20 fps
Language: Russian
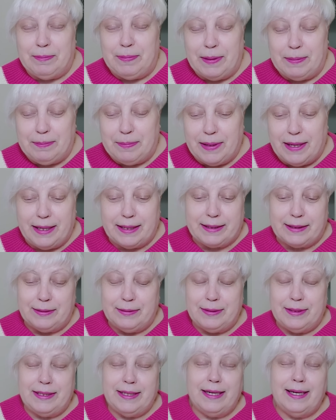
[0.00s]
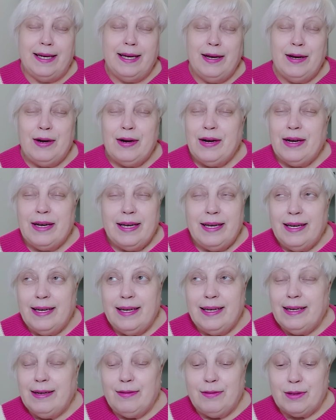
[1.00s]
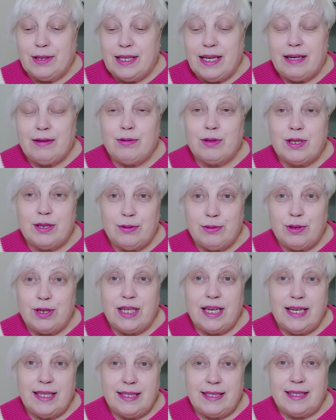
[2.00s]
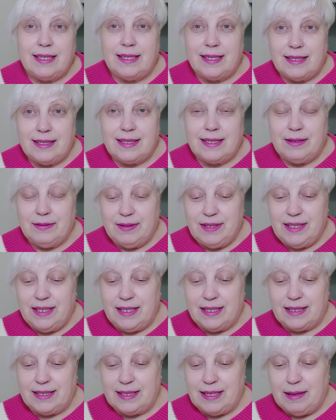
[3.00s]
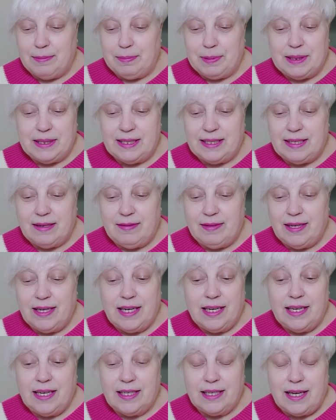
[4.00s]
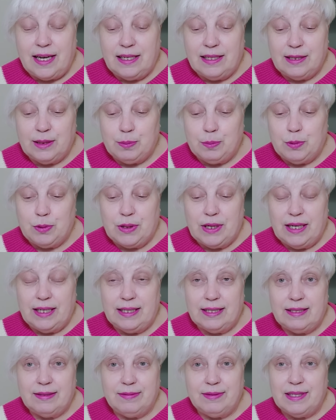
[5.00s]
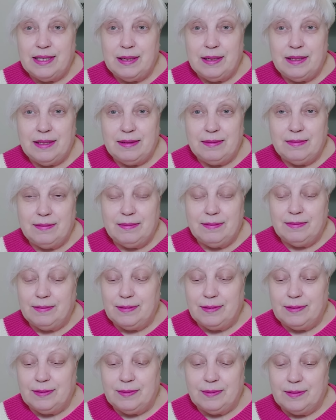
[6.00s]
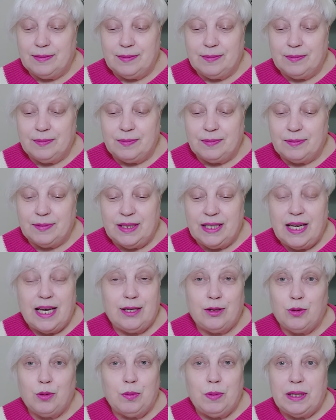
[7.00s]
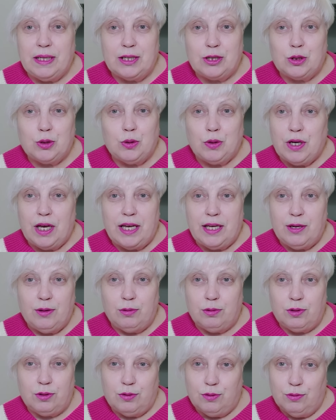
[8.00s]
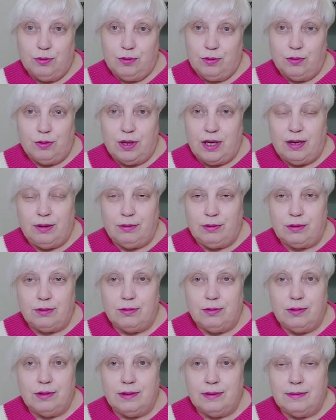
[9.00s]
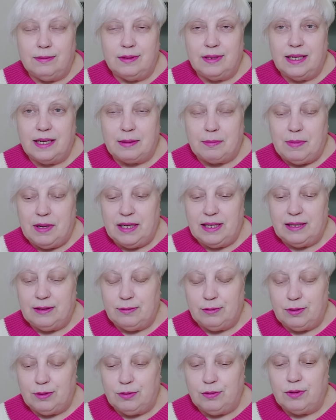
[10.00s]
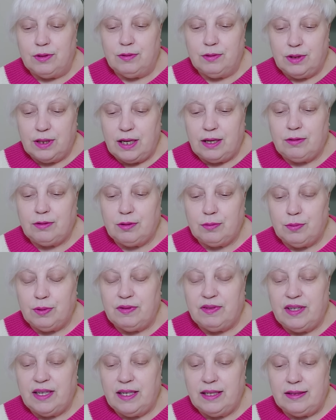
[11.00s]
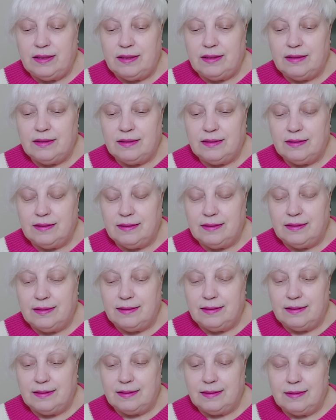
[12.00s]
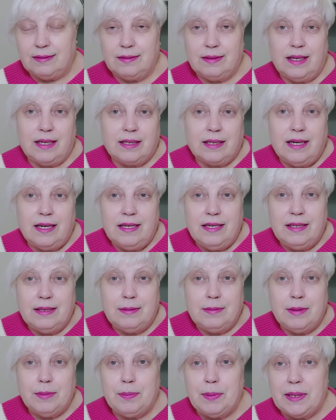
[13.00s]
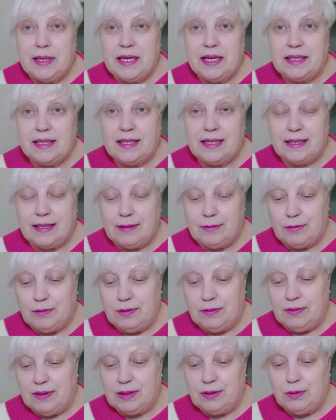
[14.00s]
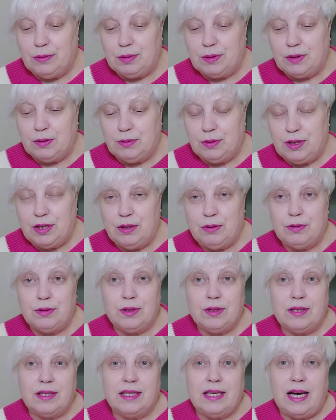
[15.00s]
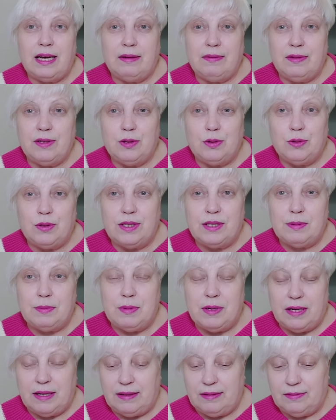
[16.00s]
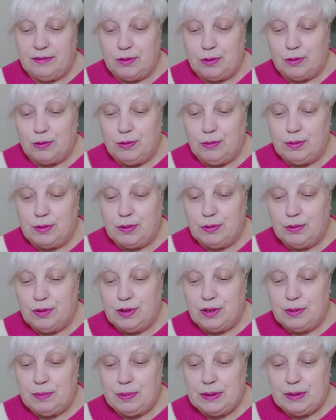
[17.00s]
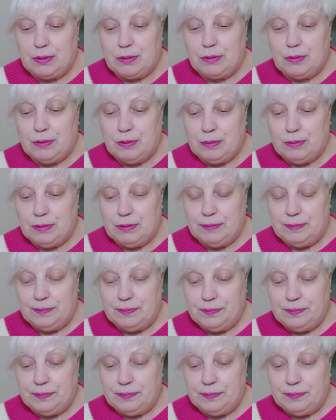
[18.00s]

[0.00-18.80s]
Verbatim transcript: бабахнуть. Вот так вот случается разрыв сердца. Я представляю, я так испугалась. Вы... Не... Я думала, что я не усну, но я уснула. Нормально уснула. Вот так вот бывает. Э, организм непонятно какой. В одном случае он так ведет себя, в другом случае по-другому.